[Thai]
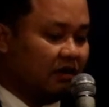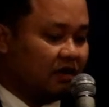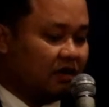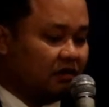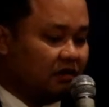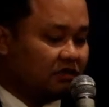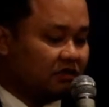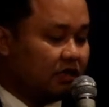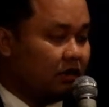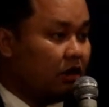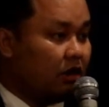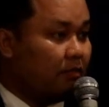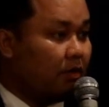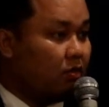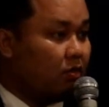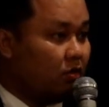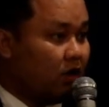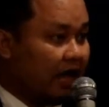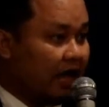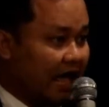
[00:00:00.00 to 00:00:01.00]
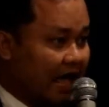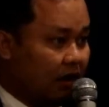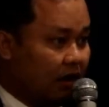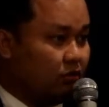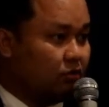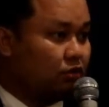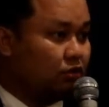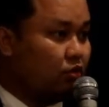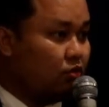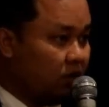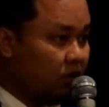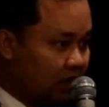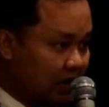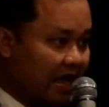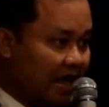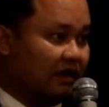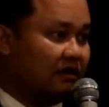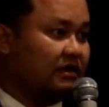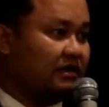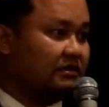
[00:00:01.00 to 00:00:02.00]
ท่านก็ฉลองพระองค์ขาวทุกครั้ง